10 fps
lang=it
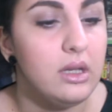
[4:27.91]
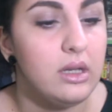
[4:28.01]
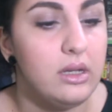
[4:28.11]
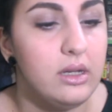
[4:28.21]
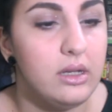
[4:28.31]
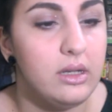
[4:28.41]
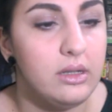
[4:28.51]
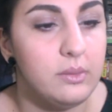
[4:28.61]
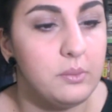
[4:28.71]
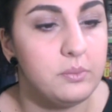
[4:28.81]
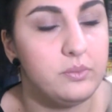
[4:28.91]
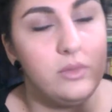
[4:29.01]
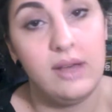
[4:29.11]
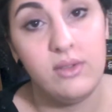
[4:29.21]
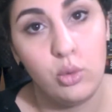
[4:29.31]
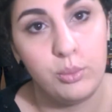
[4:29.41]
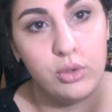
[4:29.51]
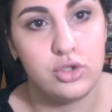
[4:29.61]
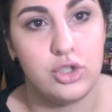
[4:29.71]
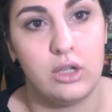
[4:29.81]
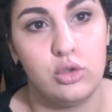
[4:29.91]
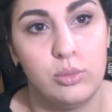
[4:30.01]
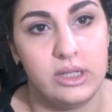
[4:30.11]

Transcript: Ehm, l'avevo bocciato